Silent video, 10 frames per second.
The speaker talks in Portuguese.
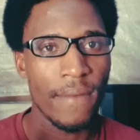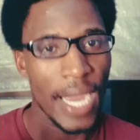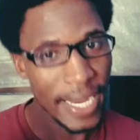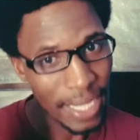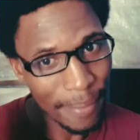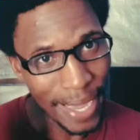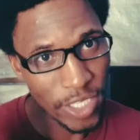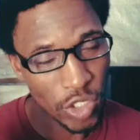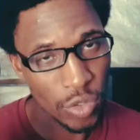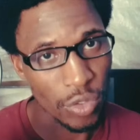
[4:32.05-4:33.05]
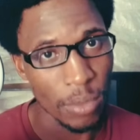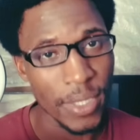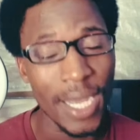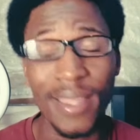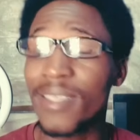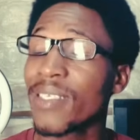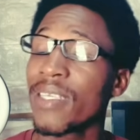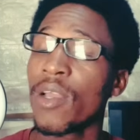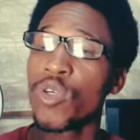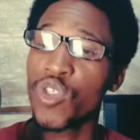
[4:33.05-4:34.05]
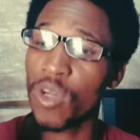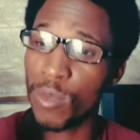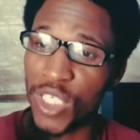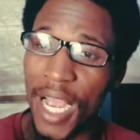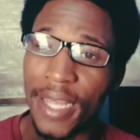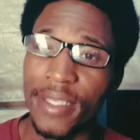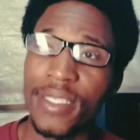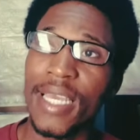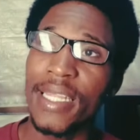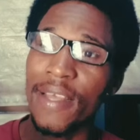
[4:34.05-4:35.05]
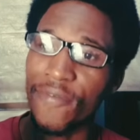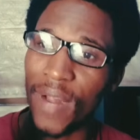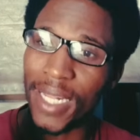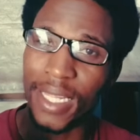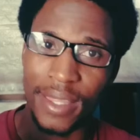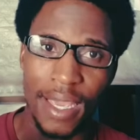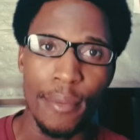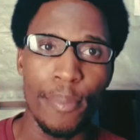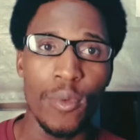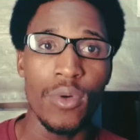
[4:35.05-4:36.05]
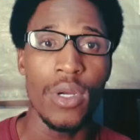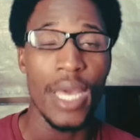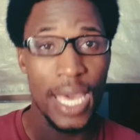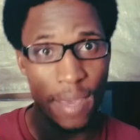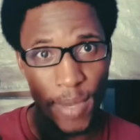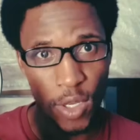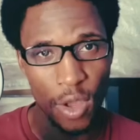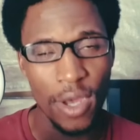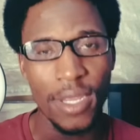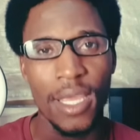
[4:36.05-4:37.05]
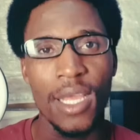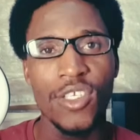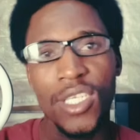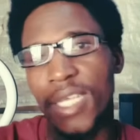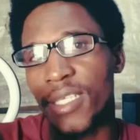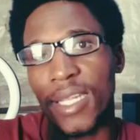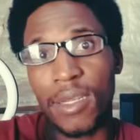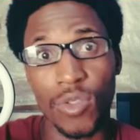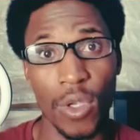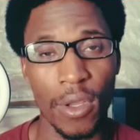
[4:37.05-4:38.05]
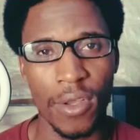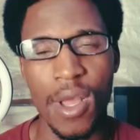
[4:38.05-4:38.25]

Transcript: Ainda mais, o Sr. Muxanga disse que, o Sr. Muxanga disse que ainda falta tempo, é melhor eles cancelar o jogo.